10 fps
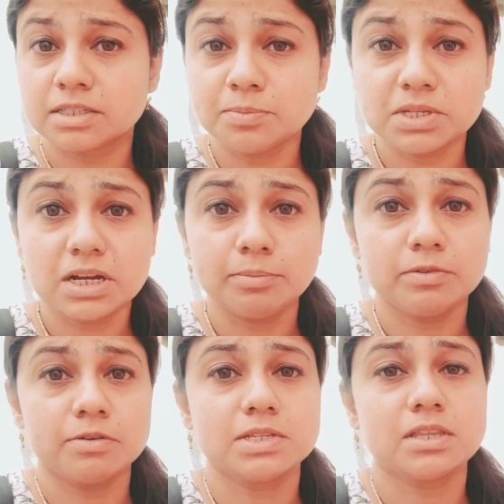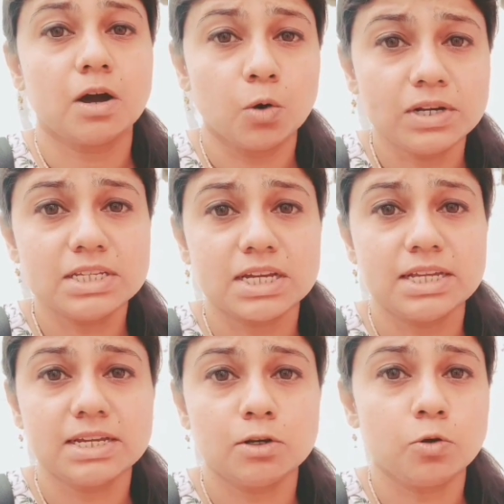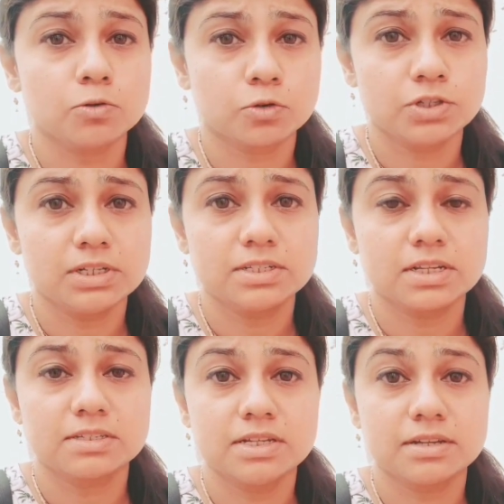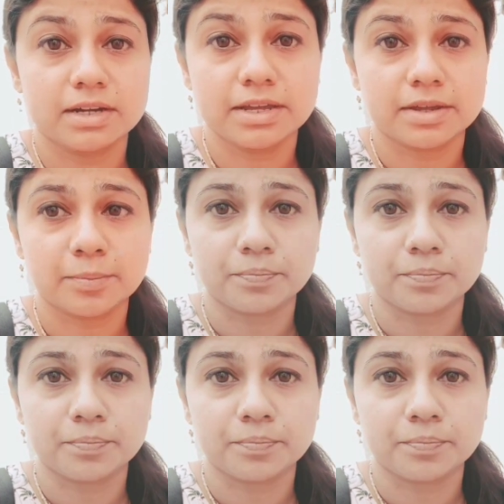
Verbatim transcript: सब जगह पर व्यवस्था होनी चाहिए कि लोग सोशल डिस्टेंसिंग रखें